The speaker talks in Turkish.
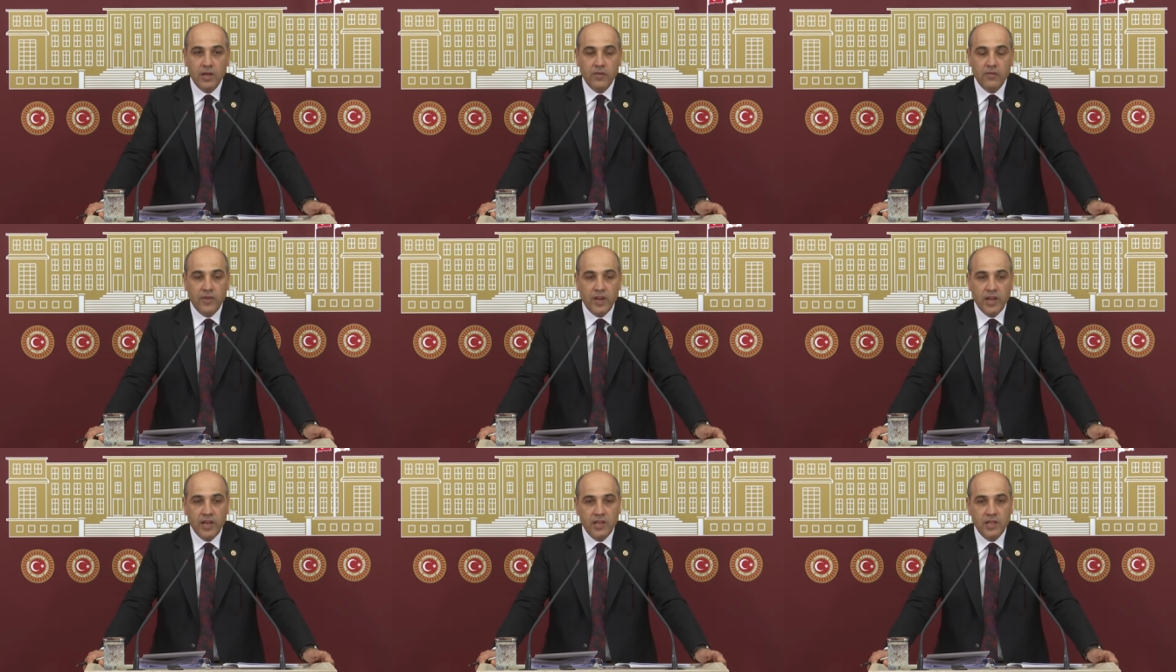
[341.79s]

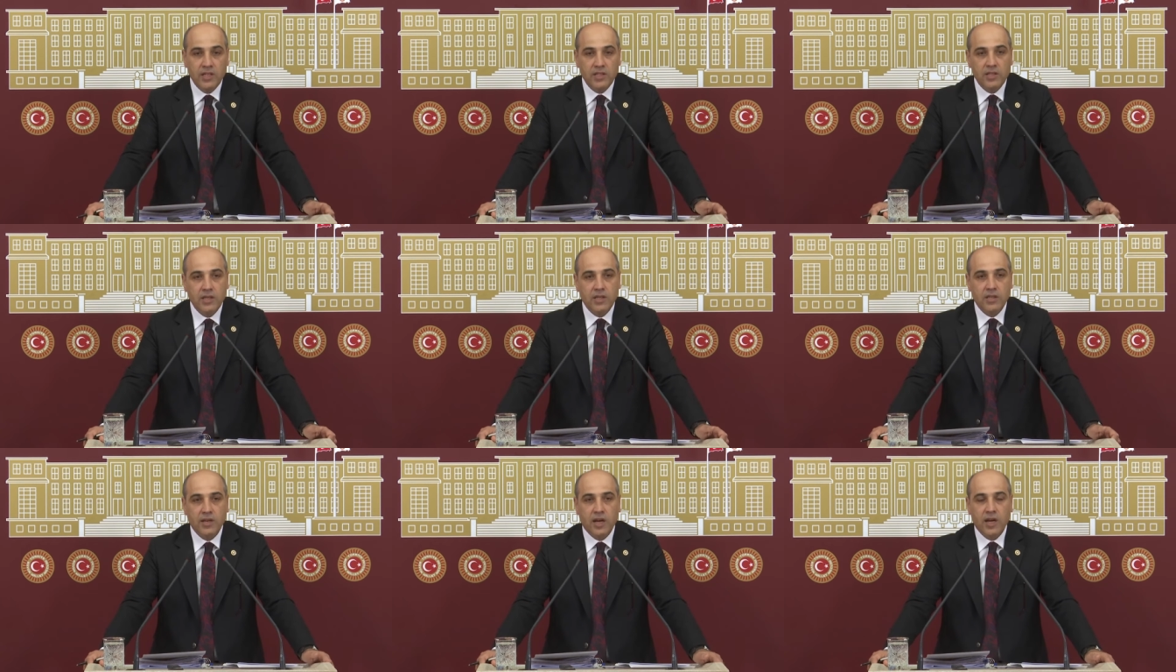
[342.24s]
ve
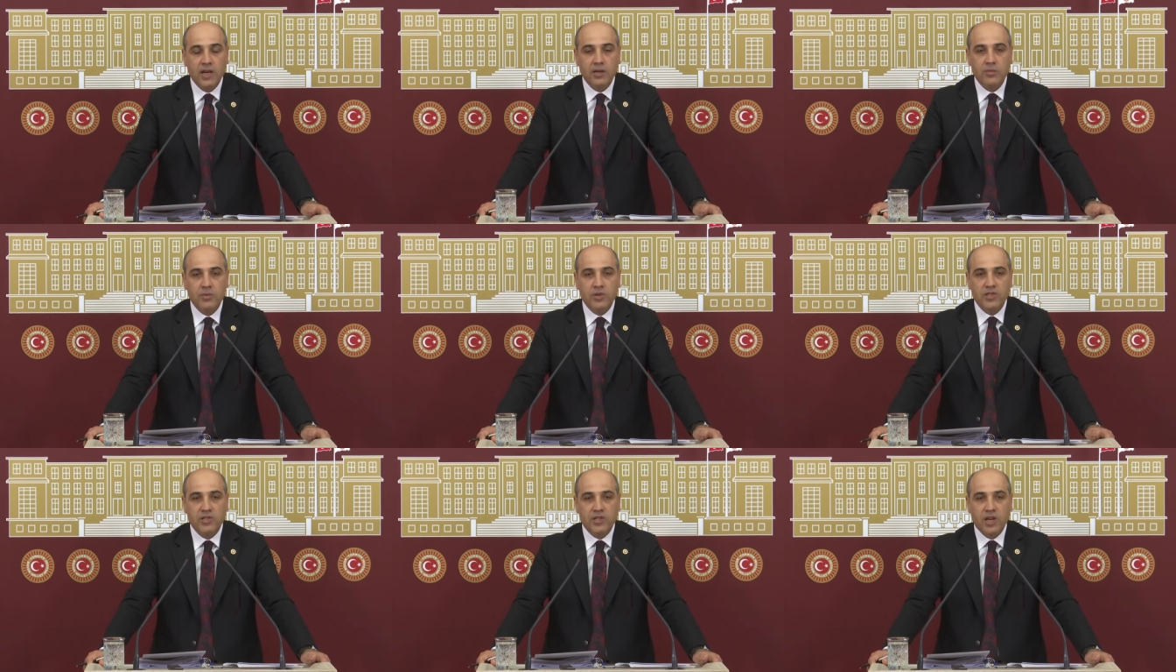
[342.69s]
istikrarlı
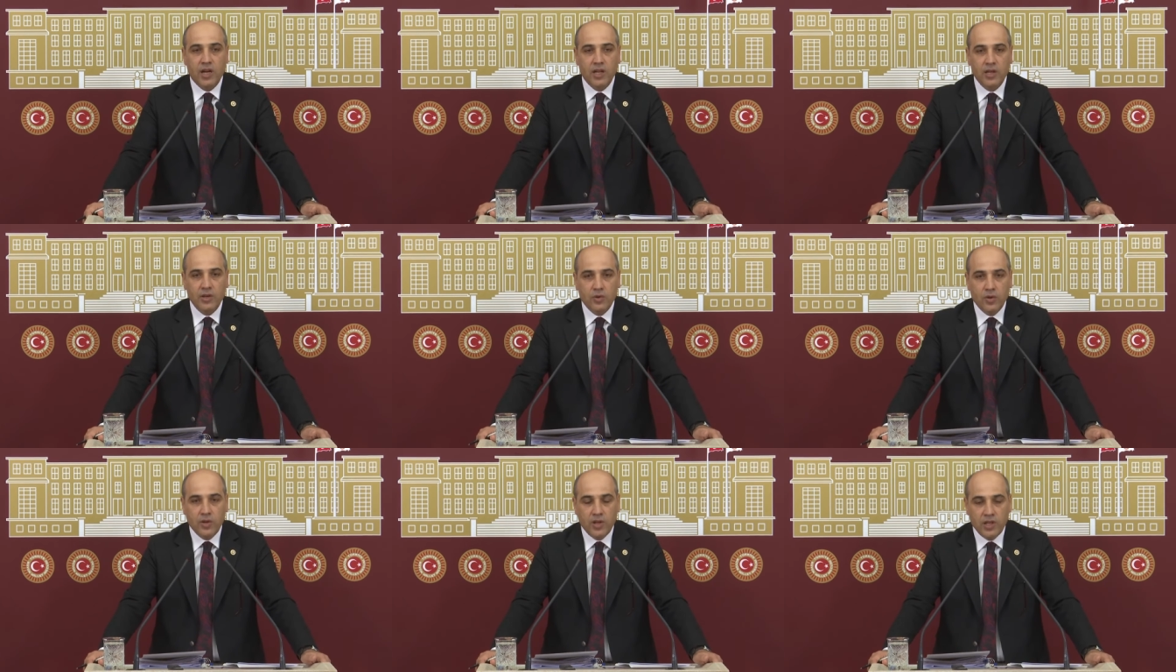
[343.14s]
bir
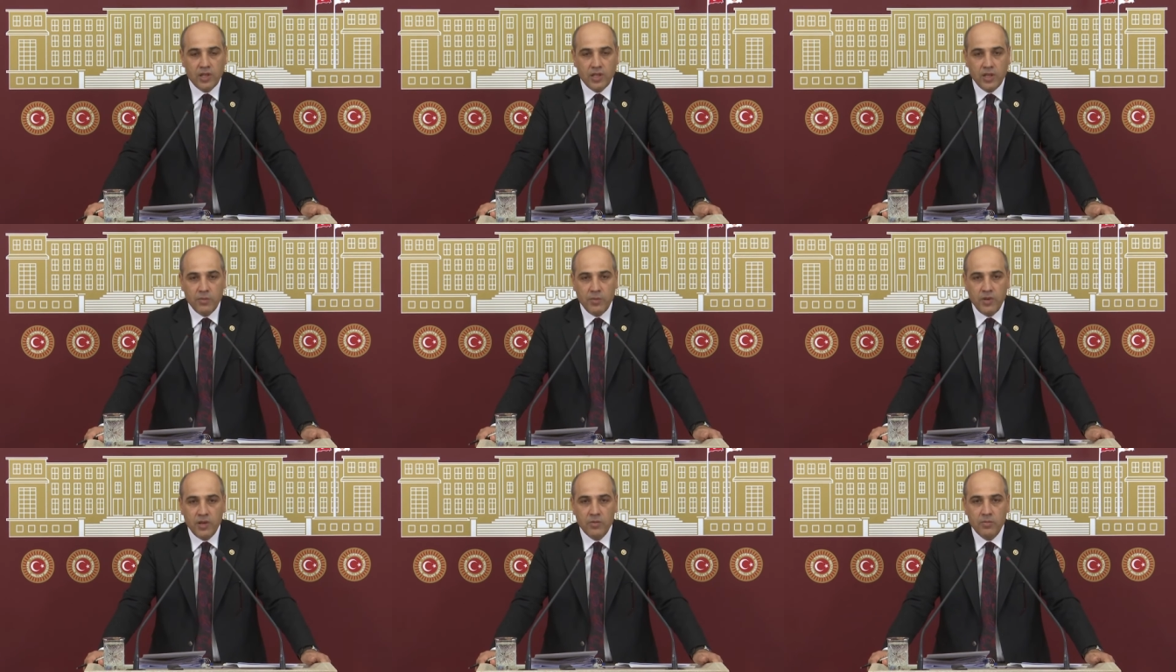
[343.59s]
sağlık
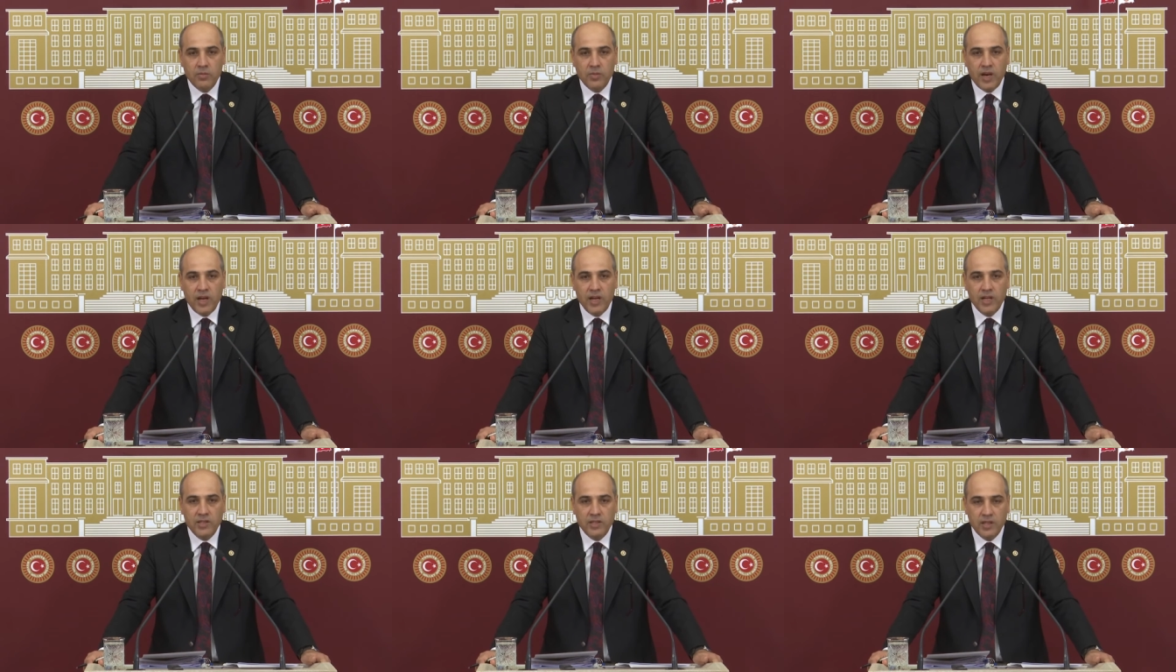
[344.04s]
yönetimi
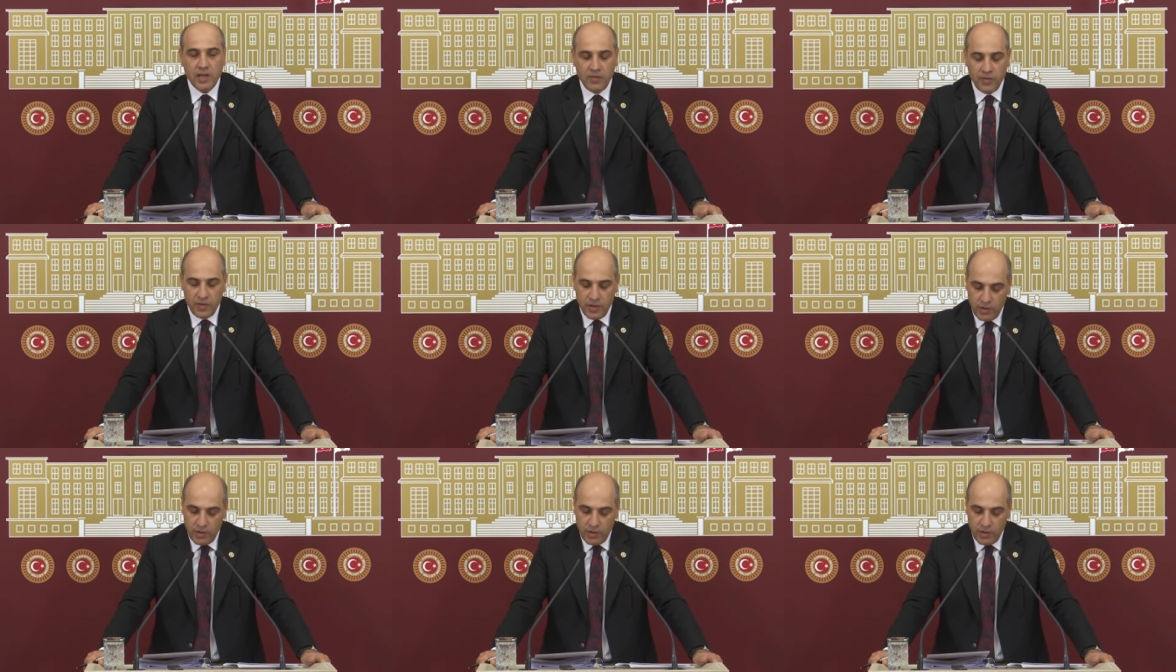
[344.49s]
maalesef